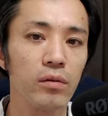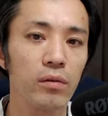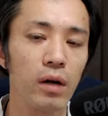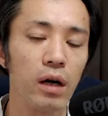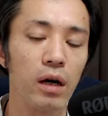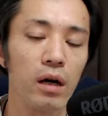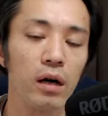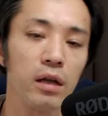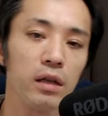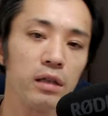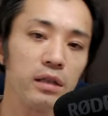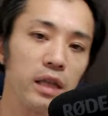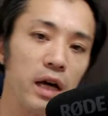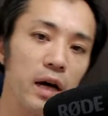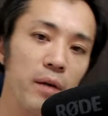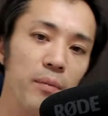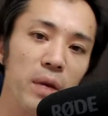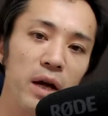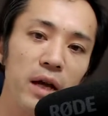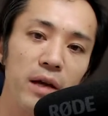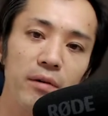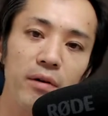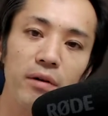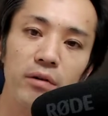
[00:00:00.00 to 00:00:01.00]
は名
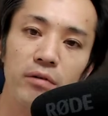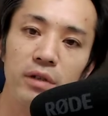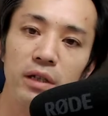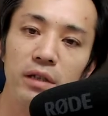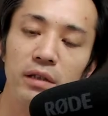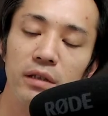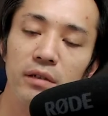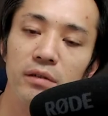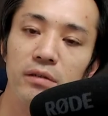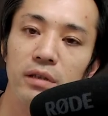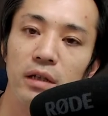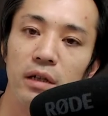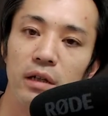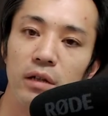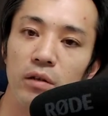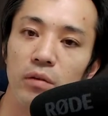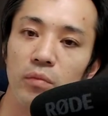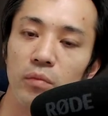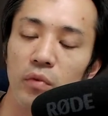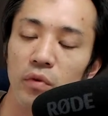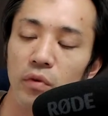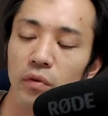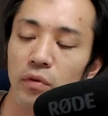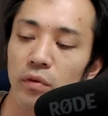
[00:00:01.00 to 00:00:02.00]
前は売れてるんだけど
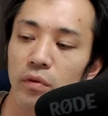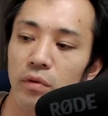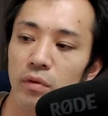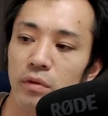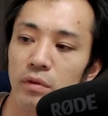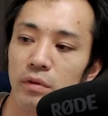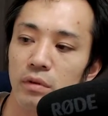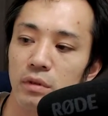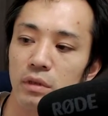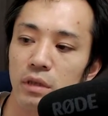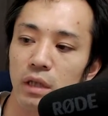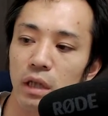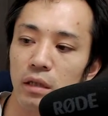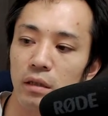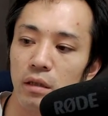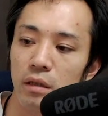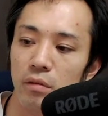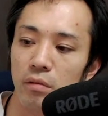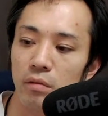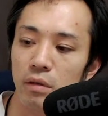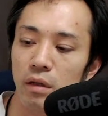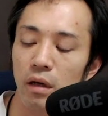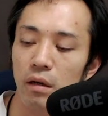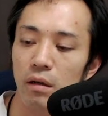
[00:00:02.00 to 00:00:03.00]
も、なんだ
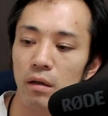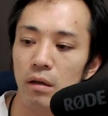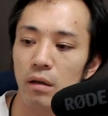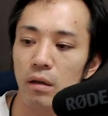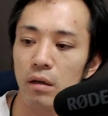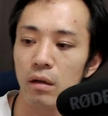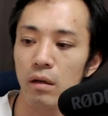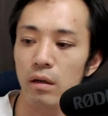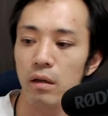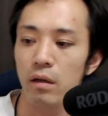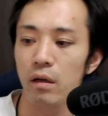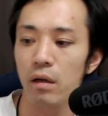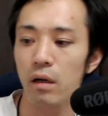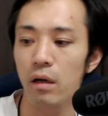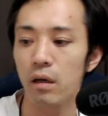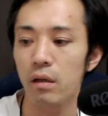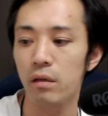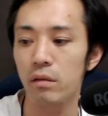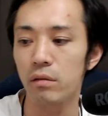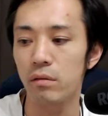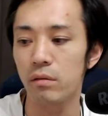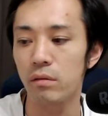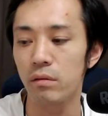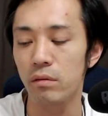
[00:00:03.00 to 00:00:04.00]
ろうな。あ
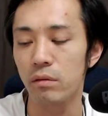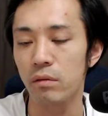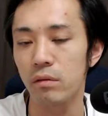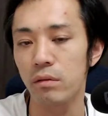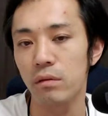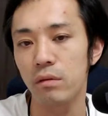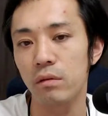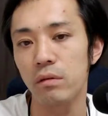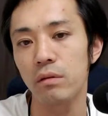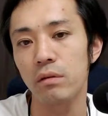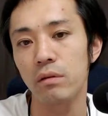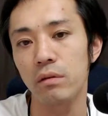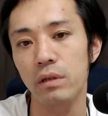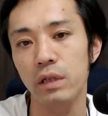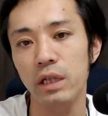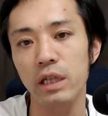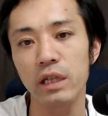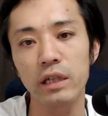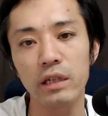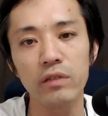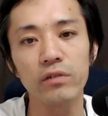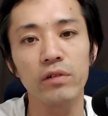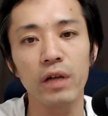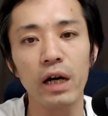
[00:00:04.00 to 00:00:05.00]
の、
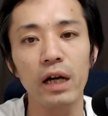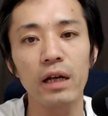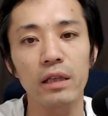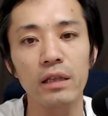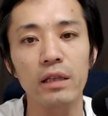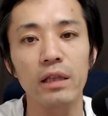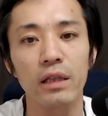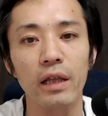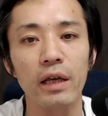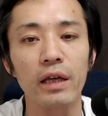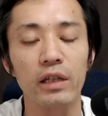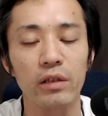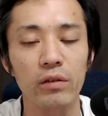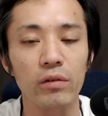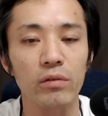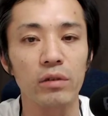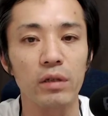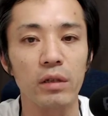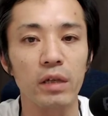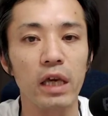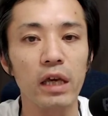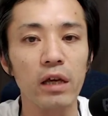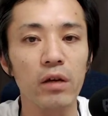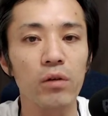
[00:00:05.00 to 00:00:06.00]
切り抜かれてない人っ
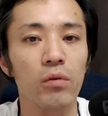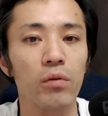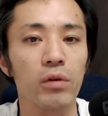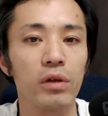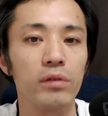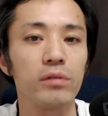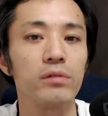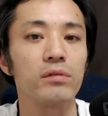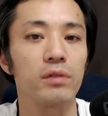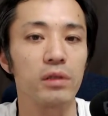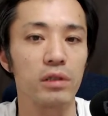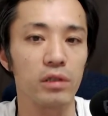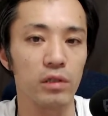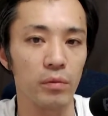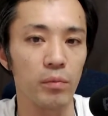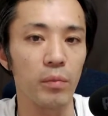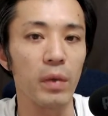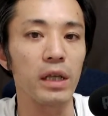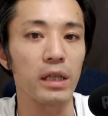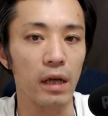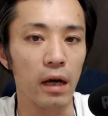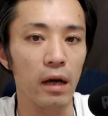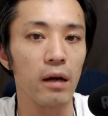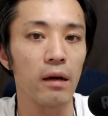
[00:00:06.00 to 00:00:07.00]
て結構いるんですよ、
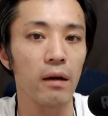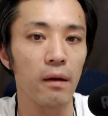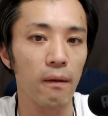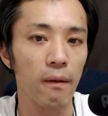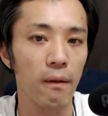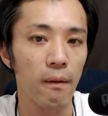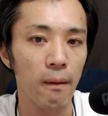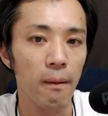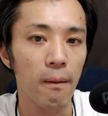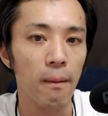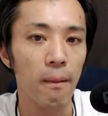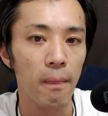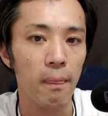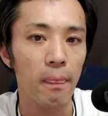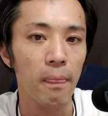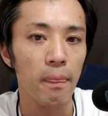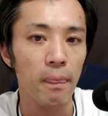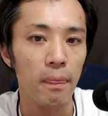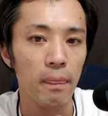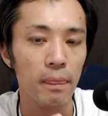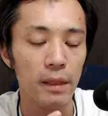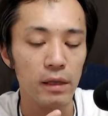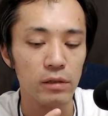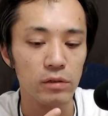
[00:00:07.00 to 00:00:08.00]
まだ。
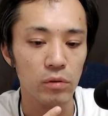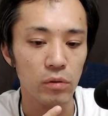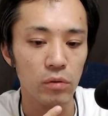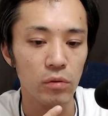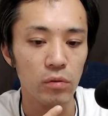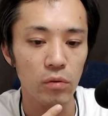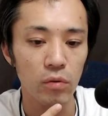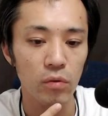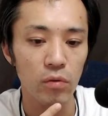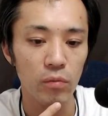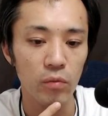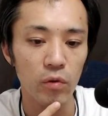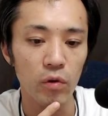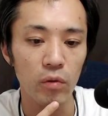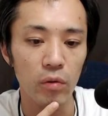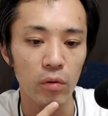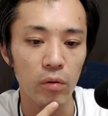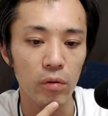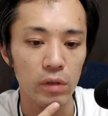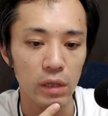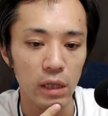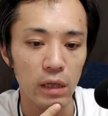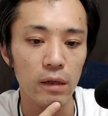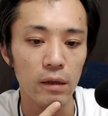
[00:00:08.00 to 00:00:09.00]
だそこを
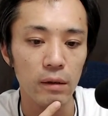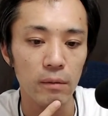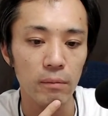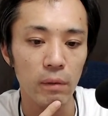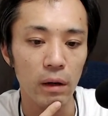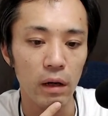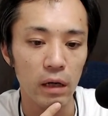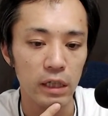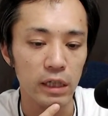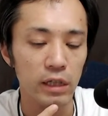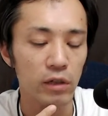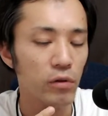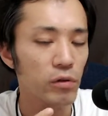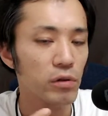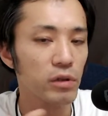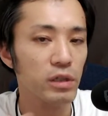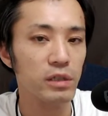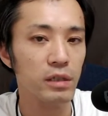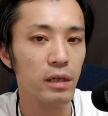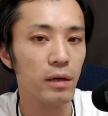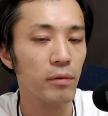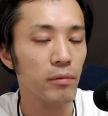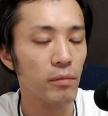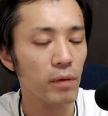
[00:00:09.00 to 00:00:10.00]
もうね、まあ、ひろゆき
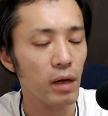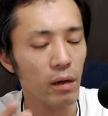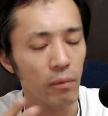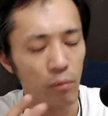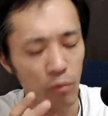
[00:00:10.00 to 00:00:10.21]
さんは